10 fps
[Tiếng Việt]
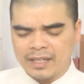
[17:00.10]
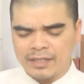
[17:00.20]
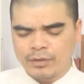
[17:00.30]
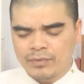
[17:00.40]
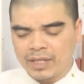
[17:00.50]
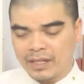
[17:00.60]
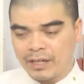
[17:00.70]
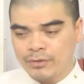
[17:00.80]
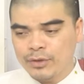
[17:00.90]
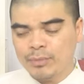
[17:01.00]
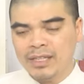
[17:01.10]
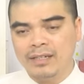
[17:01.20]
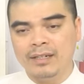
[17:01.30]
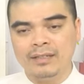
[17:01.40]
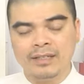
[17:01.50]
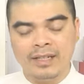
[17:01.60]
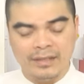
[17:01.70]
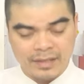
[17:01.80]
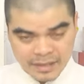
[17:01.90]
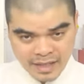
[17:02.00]
hành công việc là lau dọn bàn thờ, tỉa
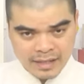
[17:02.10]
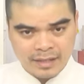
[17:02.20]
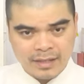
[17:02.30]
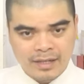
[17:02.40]
chân nhang